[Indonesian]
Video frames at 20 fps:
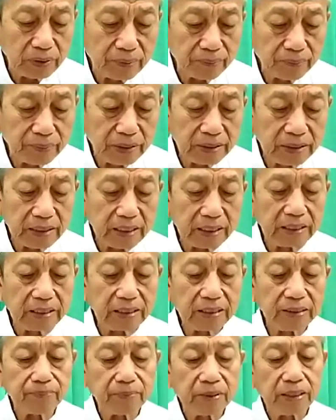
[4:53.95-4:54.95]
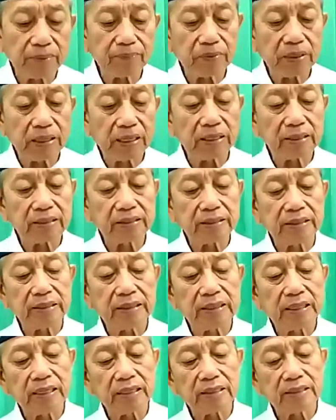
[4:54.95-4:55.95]
kepada imam
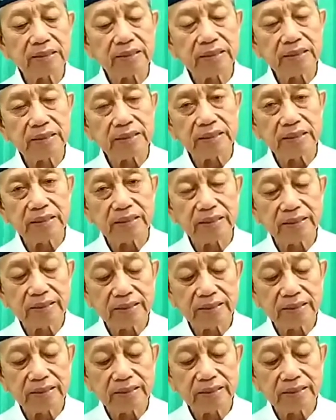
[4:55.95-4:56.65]
laki-laki